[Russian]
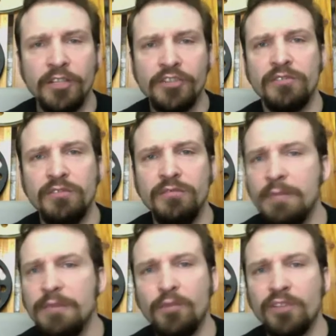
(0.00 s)
Значит,
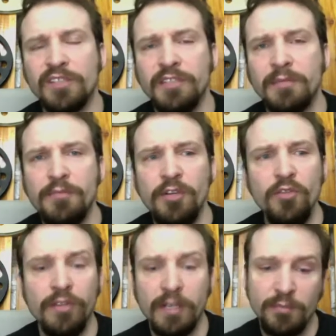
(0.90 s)
на мне просто
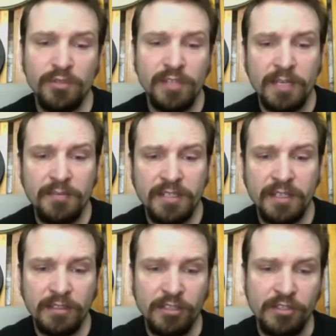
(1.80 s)
термобелье, я спускаюсь
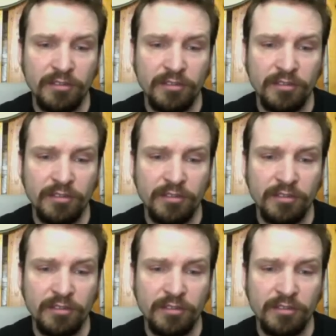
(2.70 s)
быстренько, значит,